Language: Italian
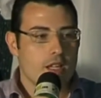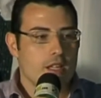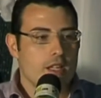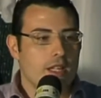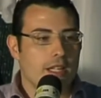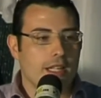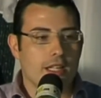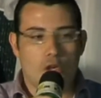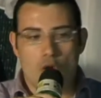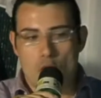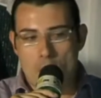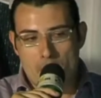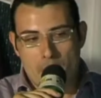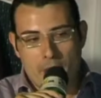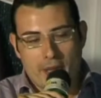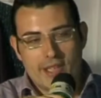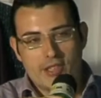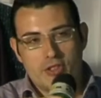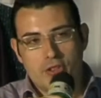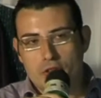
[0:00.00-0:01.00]

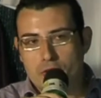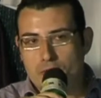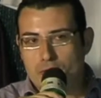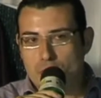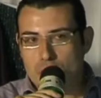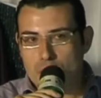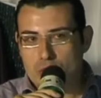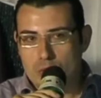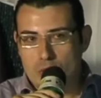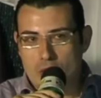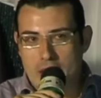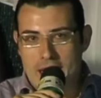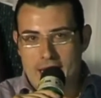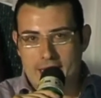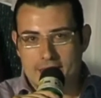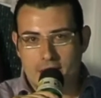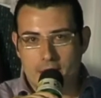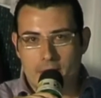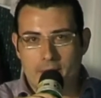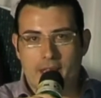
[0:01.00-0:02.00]
incompresi o
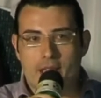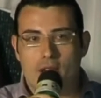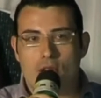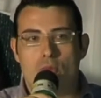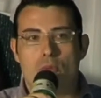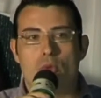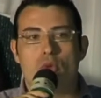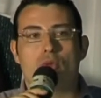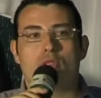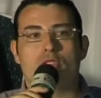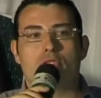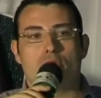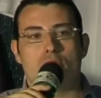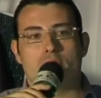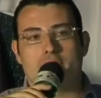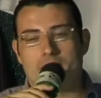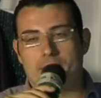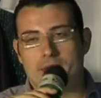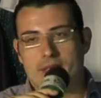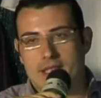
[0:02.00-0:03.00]
sfortunati, perché comunque sono
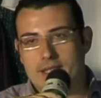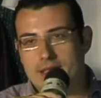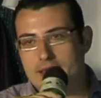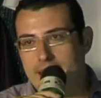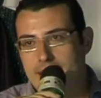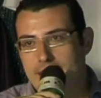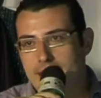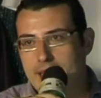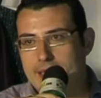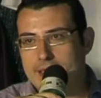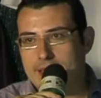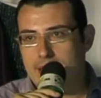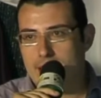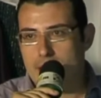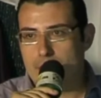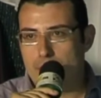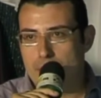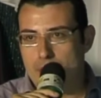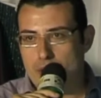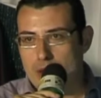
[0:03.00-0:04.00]
capitati dei grandi
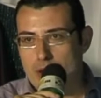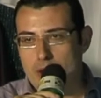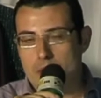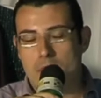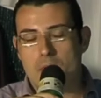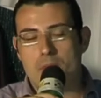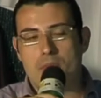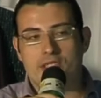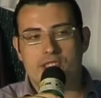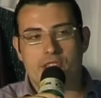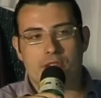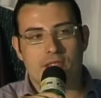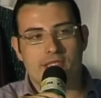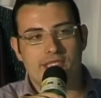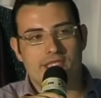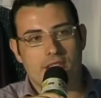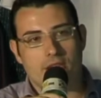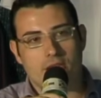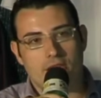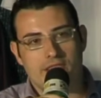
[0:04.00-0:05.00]
campioni come possono
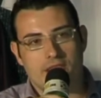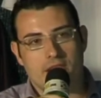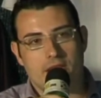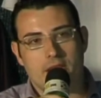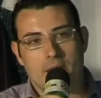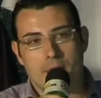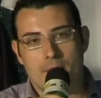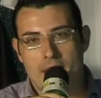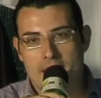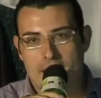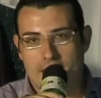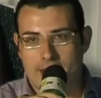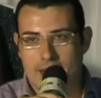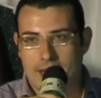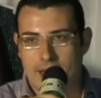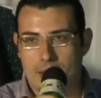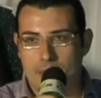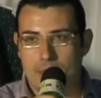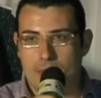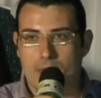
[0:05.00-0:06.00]
esserlo stati
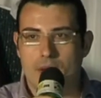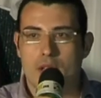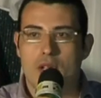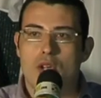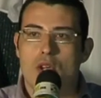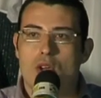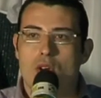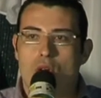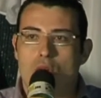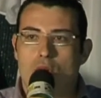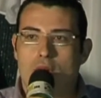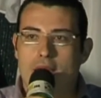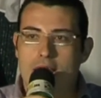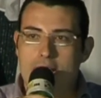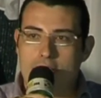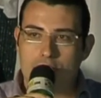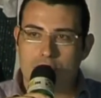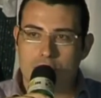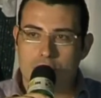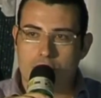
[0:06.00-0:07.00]
Bergkamp o
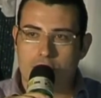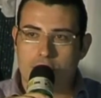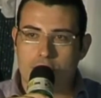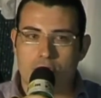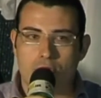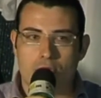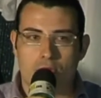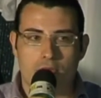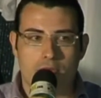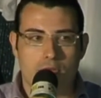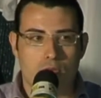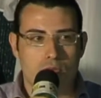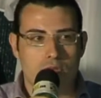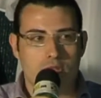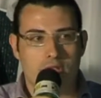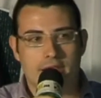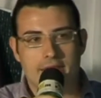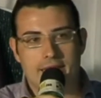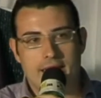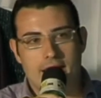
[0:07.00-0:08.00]
Rush, che sono venuti
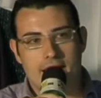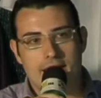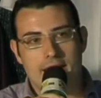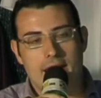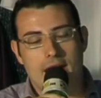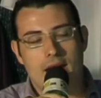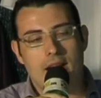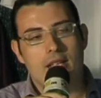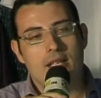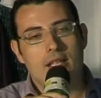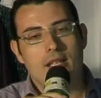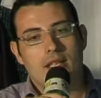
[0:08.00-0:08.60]
in Italia